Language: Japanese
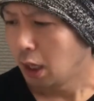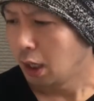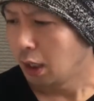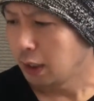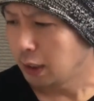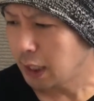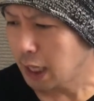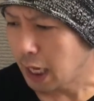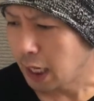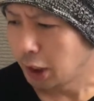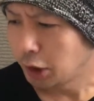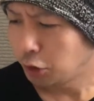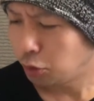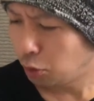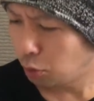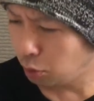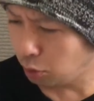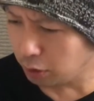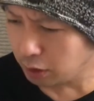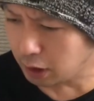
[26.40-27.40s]
で、
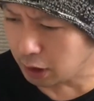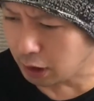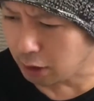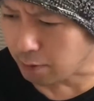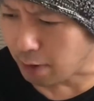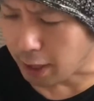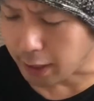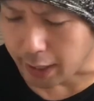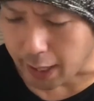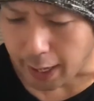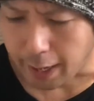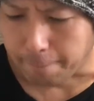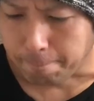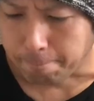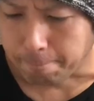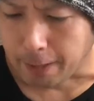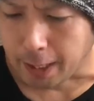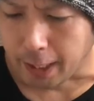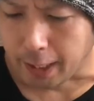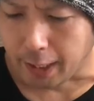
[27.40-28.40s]
その日はね、
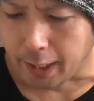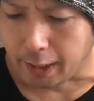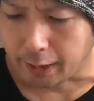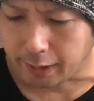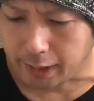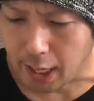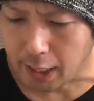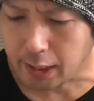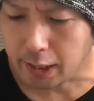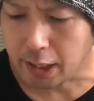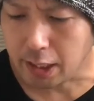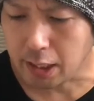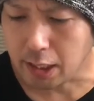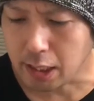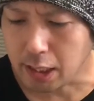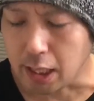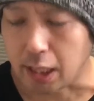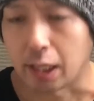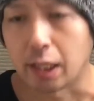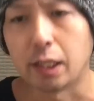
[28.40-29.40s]
えー、先
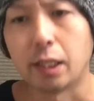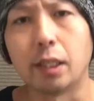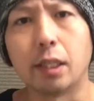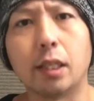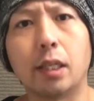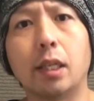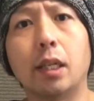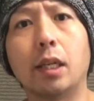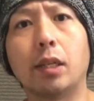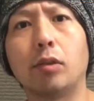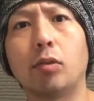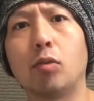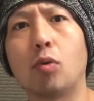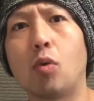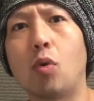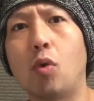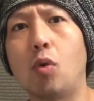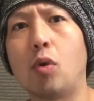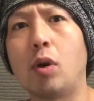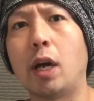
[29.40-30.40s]
にえー、その
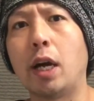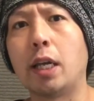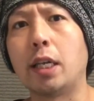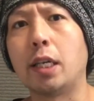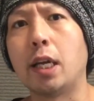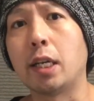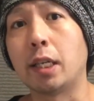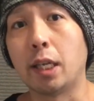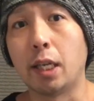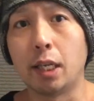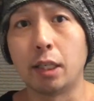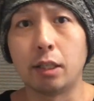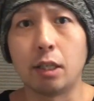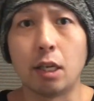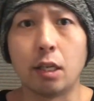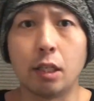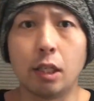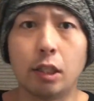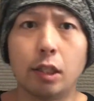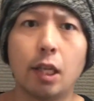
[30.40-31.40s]
後輩が
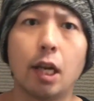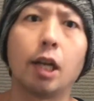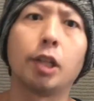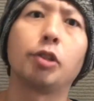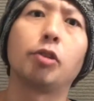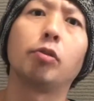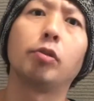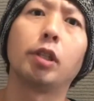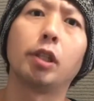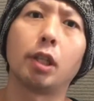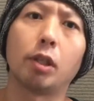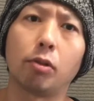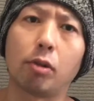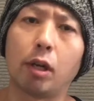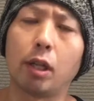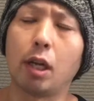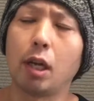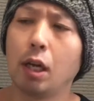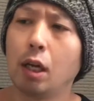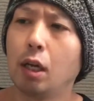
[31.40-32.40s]
ゲーセンに行って遊んでたの
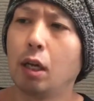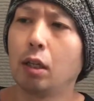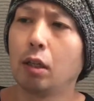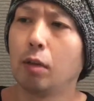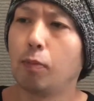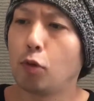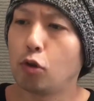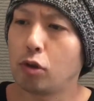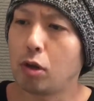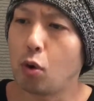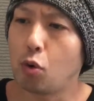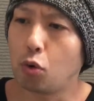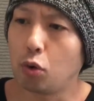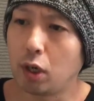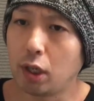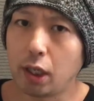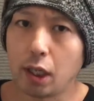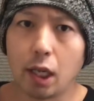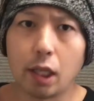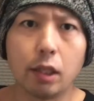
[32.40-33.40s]
かな。で、僕が遅
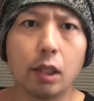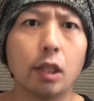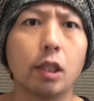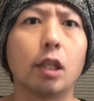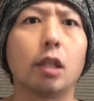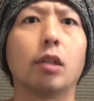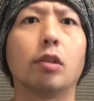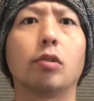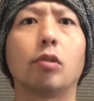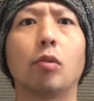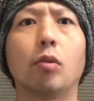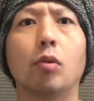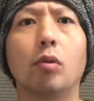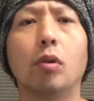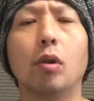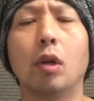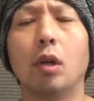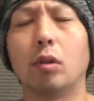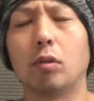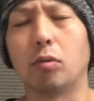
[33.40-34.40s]
れてやってきたんですけど、
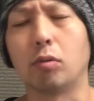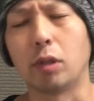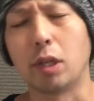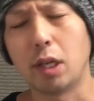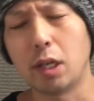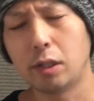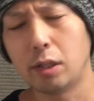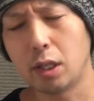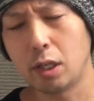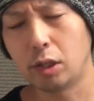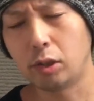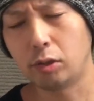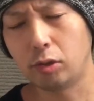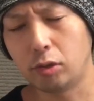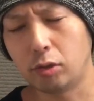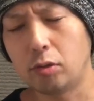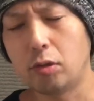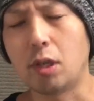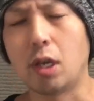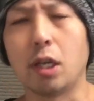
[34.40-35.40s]
そのゲーセンに
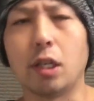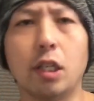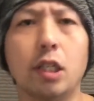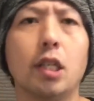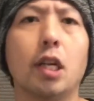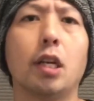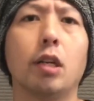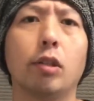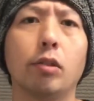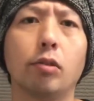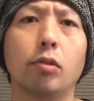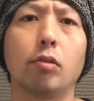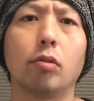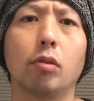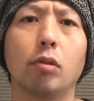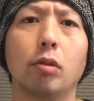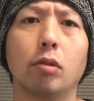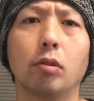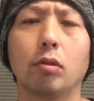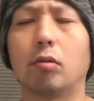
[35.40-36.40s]
着くやいなやですよ。
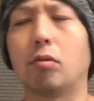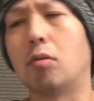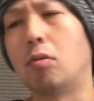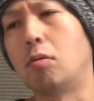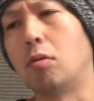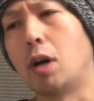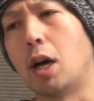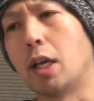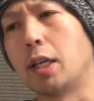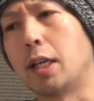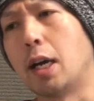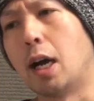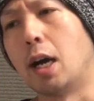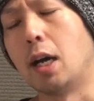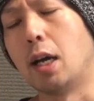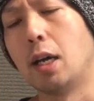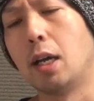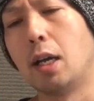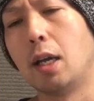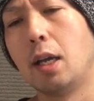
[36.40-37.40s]
その後輩が、
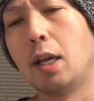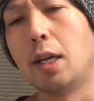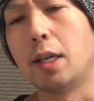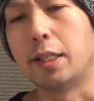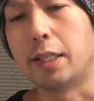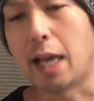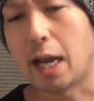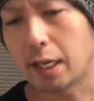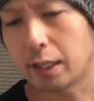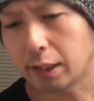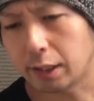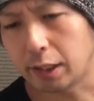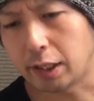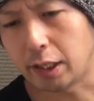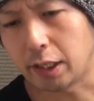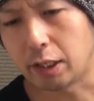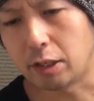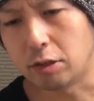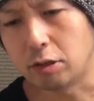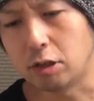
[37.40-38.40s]

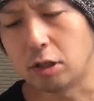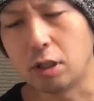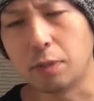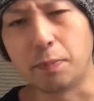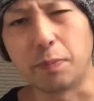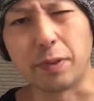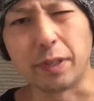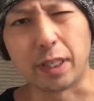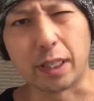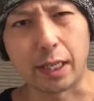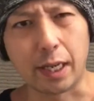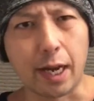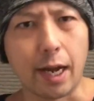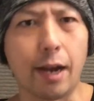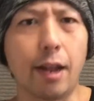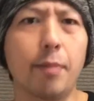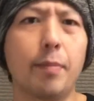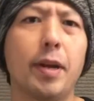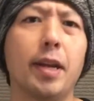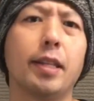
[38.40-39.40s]
ヤンキーグループに
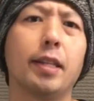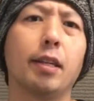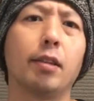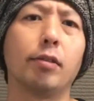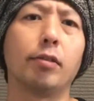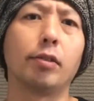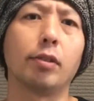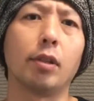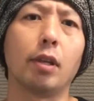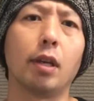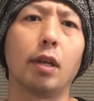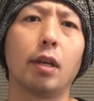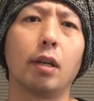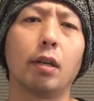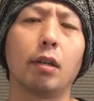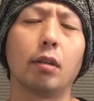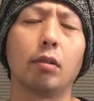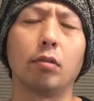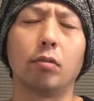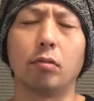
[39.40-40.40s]
絡まれてですね、
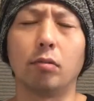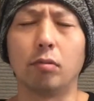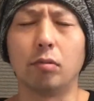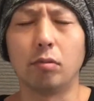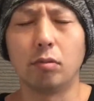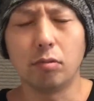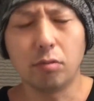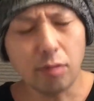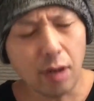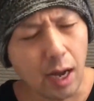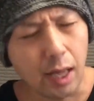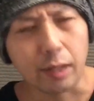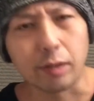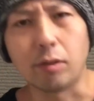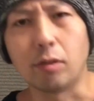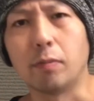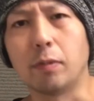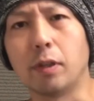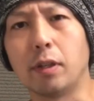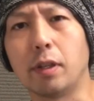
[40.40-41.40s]
うわ
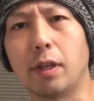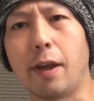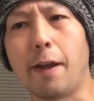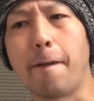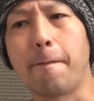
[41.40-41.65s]
と思って。